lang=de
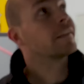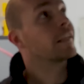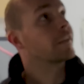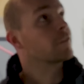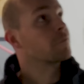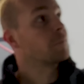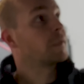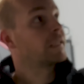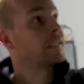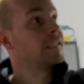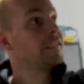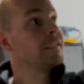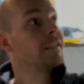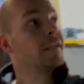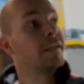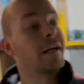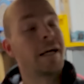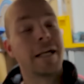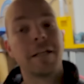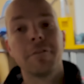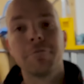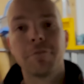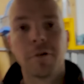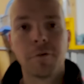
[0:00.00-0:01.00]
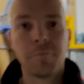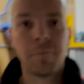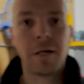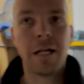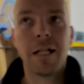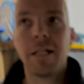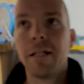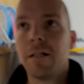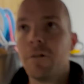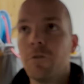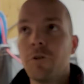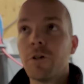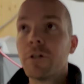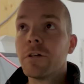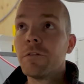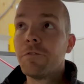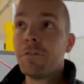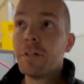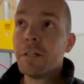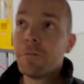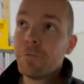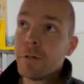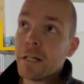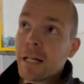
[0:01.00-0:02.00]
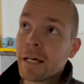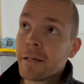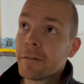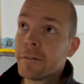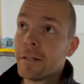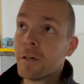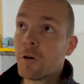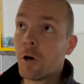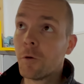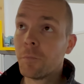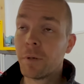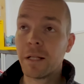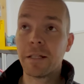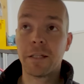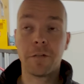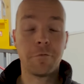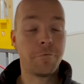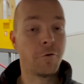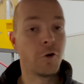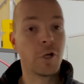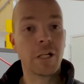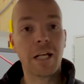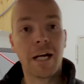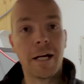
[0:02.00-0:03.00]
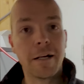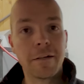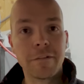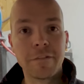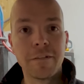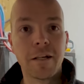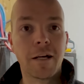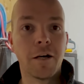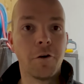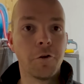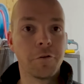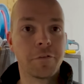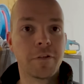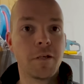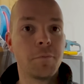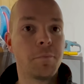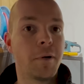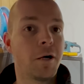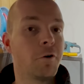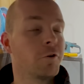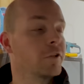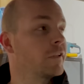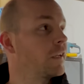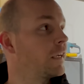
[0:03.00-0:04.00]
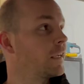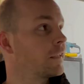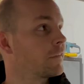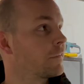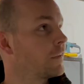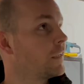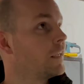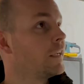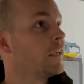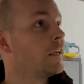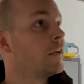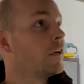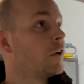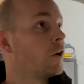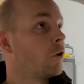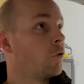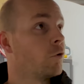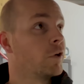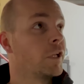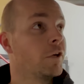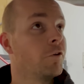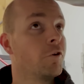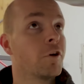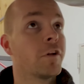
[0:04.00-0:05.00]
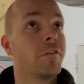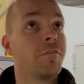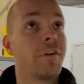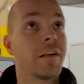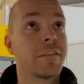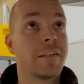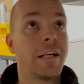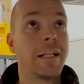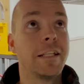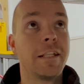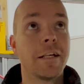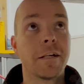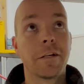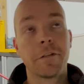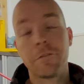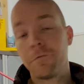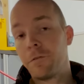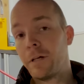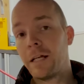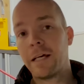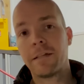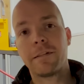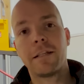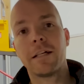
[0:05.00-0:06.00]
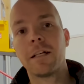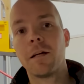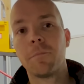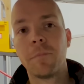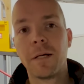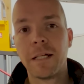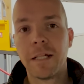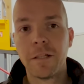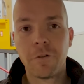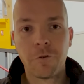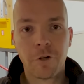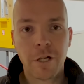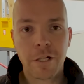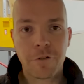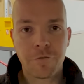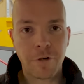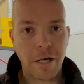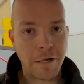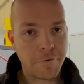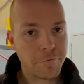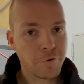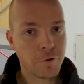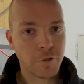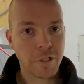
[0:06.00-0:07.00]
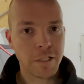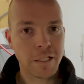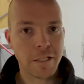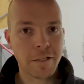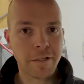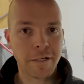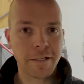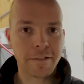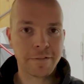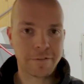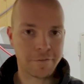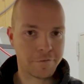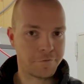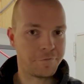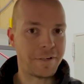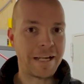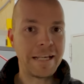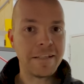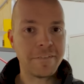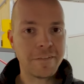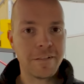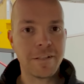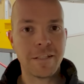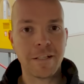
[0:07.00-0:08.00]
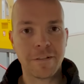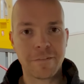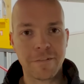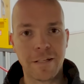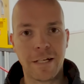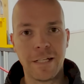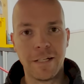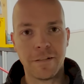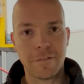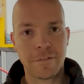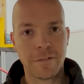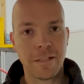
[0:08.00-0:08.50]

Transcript: dass man hier einfach mal irgendwie vielleicht die komplette Vorderachse rausgebaut hat oder irgendwas anderes. Vielleicht hat er mal eine neue Drive-Unit gekriegt, das weiß ich jetzt alles